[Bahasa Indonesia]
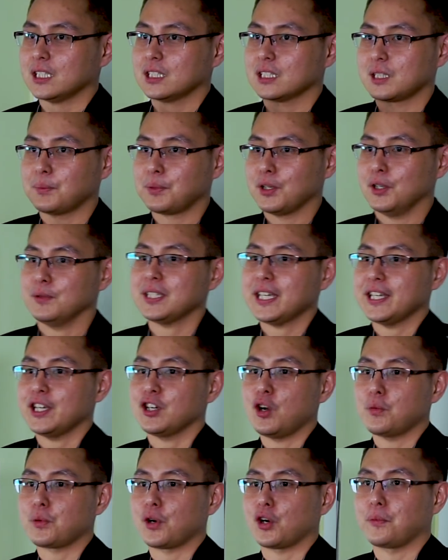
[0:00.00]
Sebelum
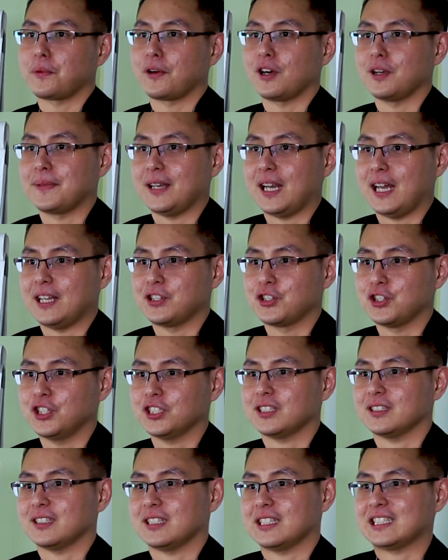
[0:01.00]
saya ngobrol-ngobrol lebih
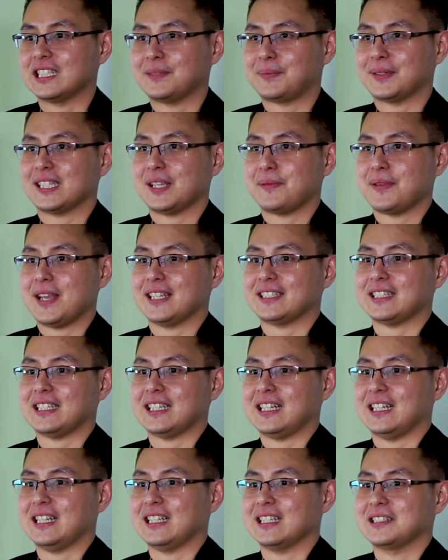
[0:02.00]
lanjut, seperti
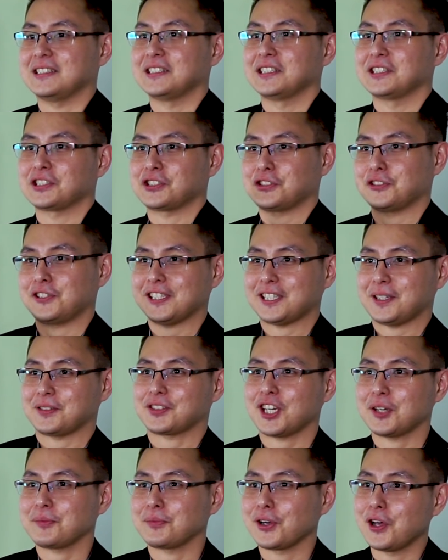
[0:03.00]
biasa, sudah
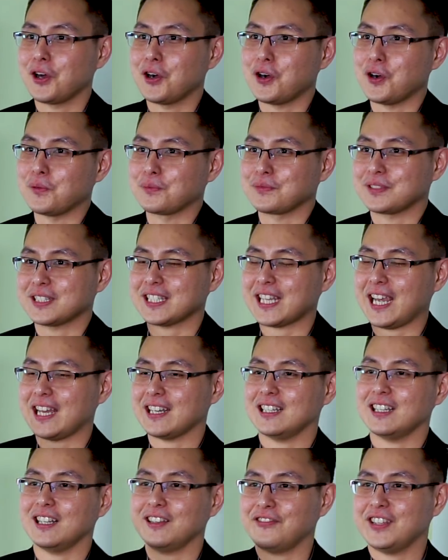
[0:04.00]
subscribe belum
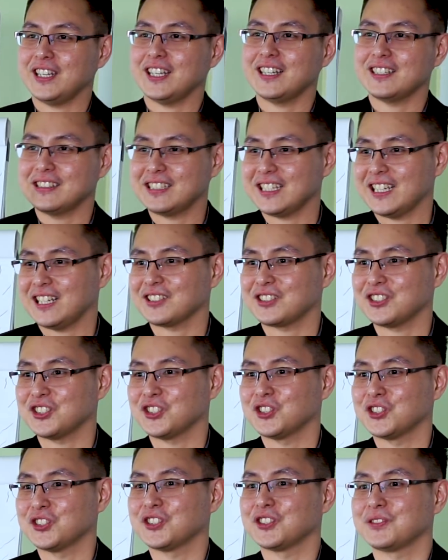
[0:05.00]
channel
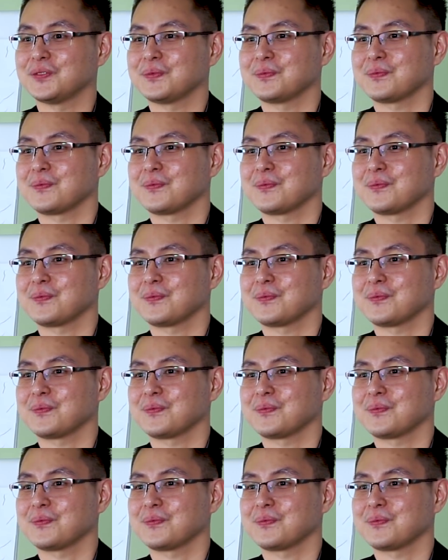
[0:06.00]
Finansialku?